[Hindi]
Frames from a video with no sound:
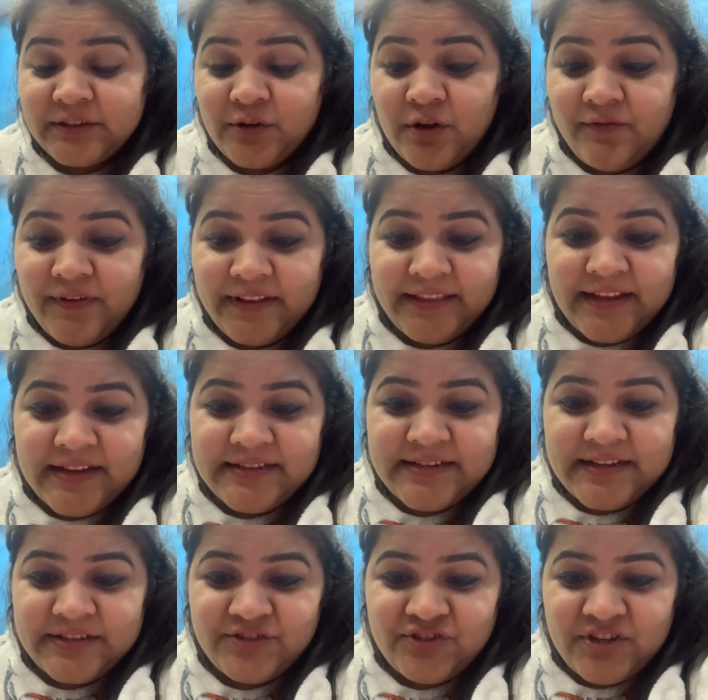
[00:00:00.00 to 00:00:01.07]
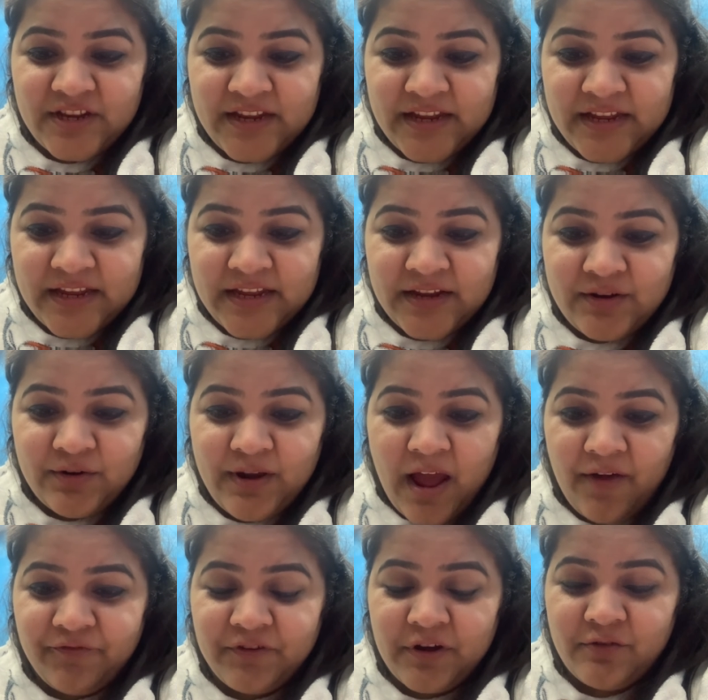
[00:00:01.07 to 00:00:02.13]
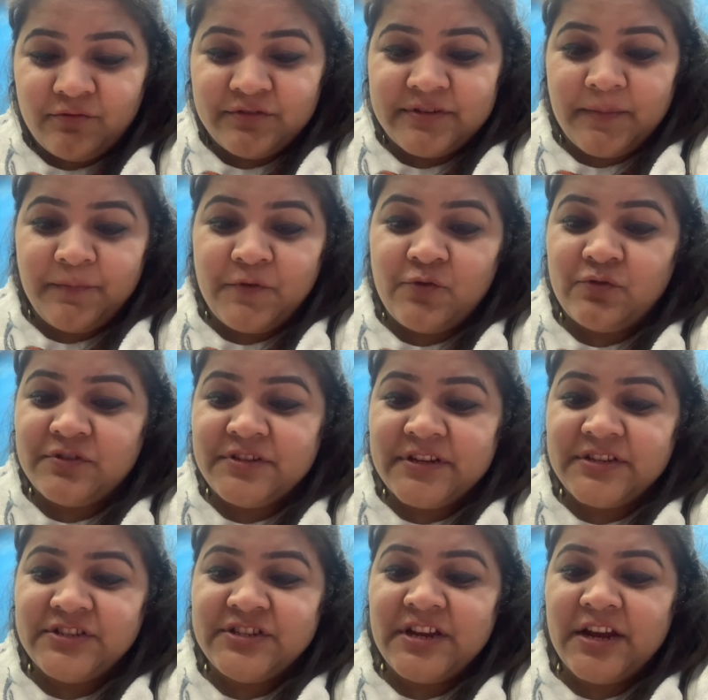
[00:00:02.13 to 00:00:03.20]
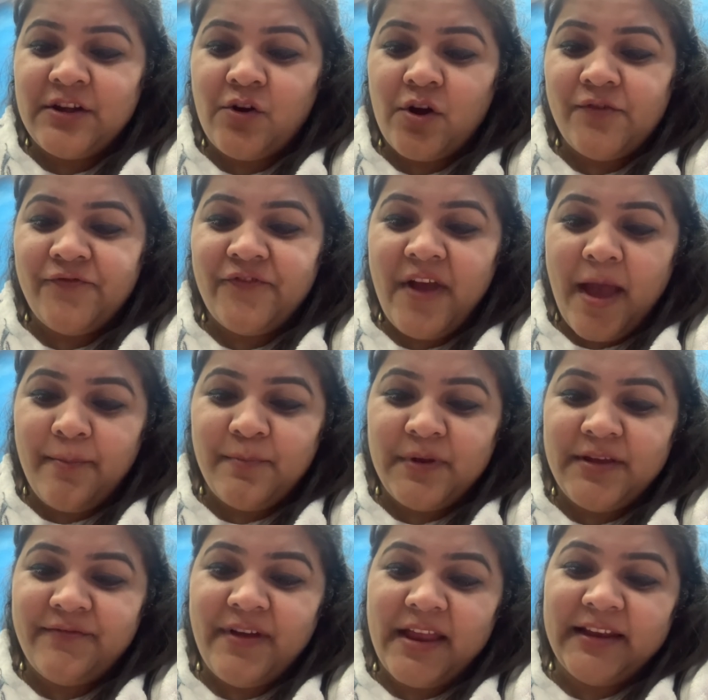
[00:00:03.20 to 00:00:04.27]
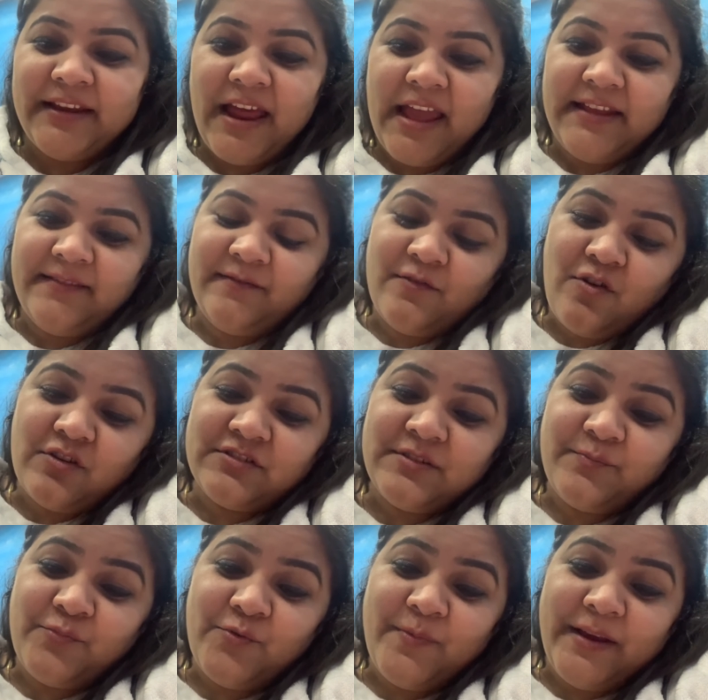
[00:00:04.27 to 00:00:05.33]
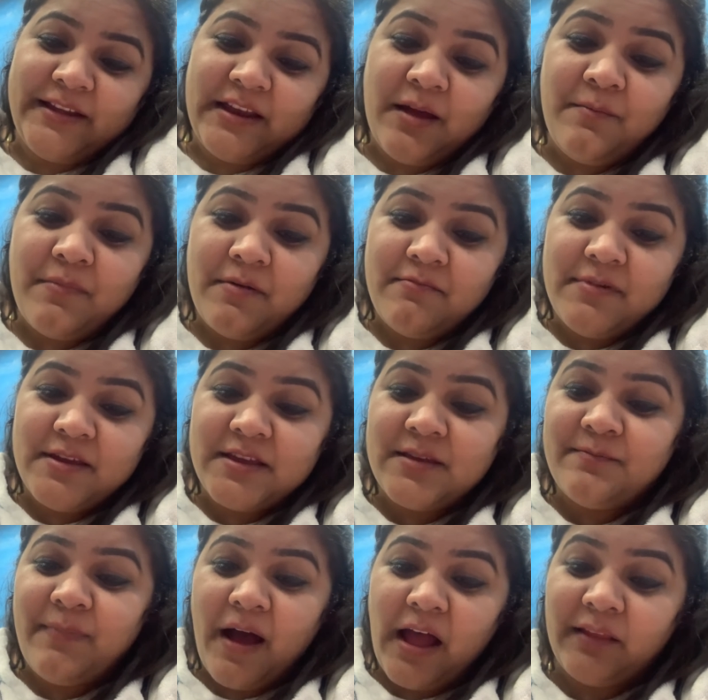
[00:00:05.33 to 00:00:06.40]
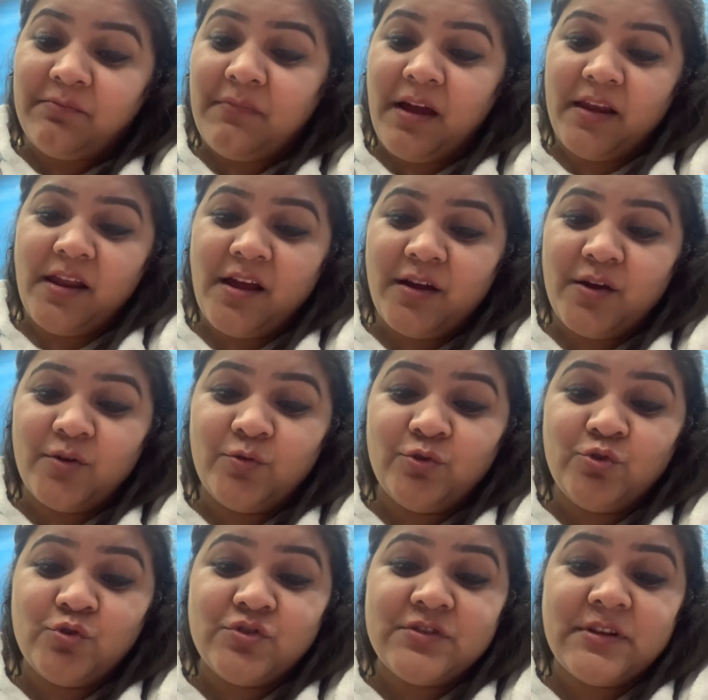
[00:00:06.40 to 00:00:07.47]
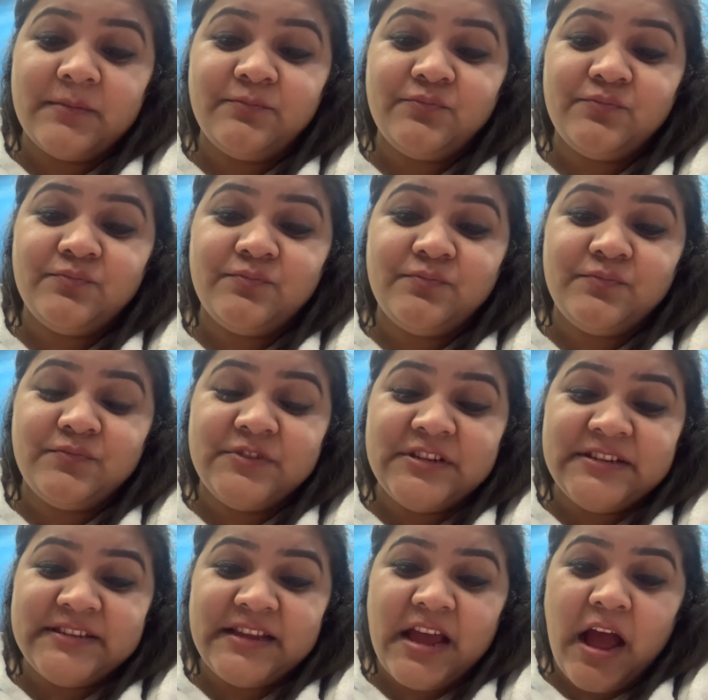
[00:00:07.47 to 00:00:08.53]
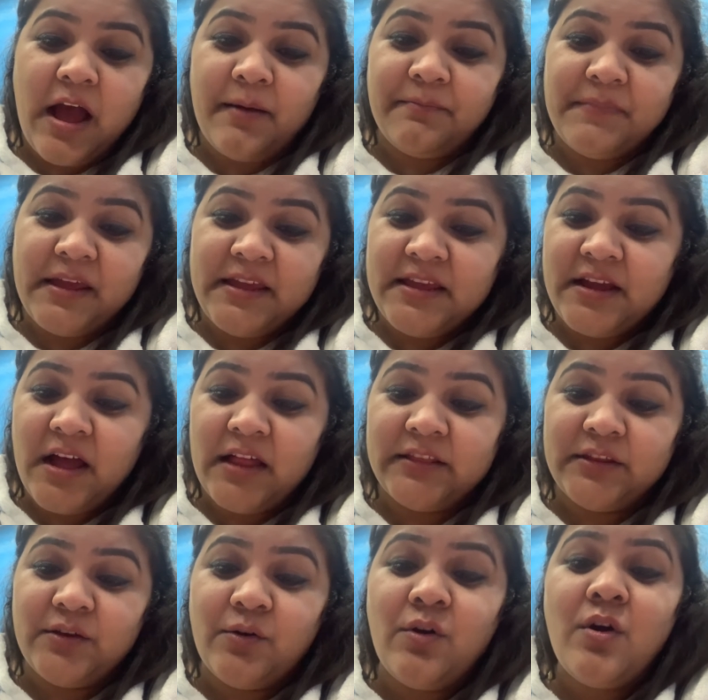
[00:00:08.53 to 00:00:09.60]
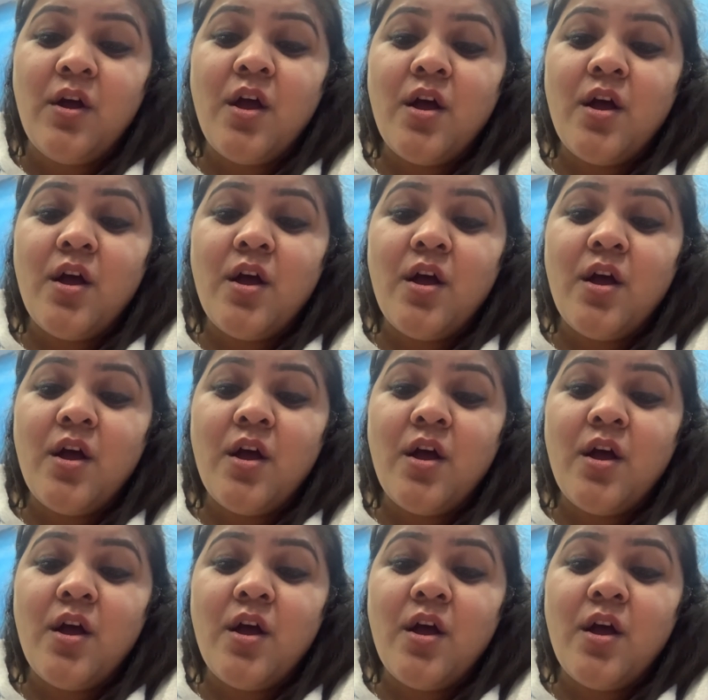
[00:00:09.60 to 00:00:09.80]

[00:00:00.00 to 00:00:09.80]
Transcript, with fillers: कुलविंदर सिंह जी गुड आफ्टरनून जपनूर सिंह जी एंड ऑल फैमिली वेरी नाइस लॉग जप्पू बेटा मम्मी की बात माना करो जो सब चीज़ें आप नहीं खाते हो